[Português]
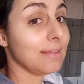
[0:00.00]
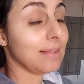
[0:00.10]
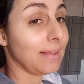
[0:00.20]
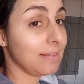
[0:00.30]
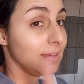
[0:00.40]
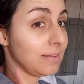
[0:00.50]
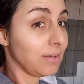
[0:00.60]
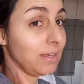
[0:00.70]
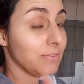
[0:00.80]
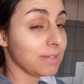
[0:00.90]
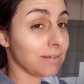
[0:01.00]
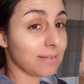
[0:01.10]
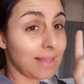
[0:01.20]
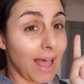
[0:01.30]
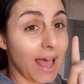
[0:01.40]
tá escrito aí, você
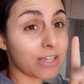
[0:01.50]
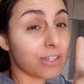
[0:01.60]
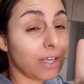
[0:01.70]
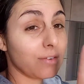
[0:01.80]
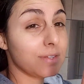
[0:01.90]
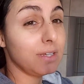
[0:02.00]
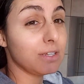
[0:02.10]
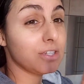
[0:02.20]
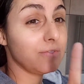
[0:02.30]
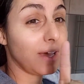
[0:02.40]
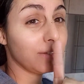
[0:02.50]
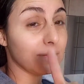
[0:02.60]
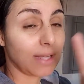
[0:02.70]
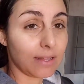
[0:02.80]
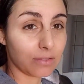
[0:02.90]
não tá, acho que tá com o sininho ativado,
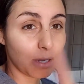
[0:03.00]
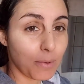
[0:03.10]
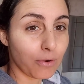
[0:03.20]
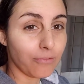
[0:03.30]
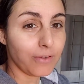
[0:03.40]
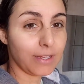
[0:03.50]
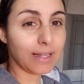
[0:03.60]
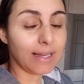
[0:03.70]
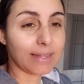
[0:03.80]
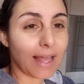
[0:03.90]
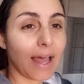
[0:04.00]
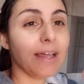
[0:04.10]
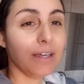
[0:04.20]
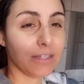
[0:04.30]
não tá. Então dá uma conferida ali, tá?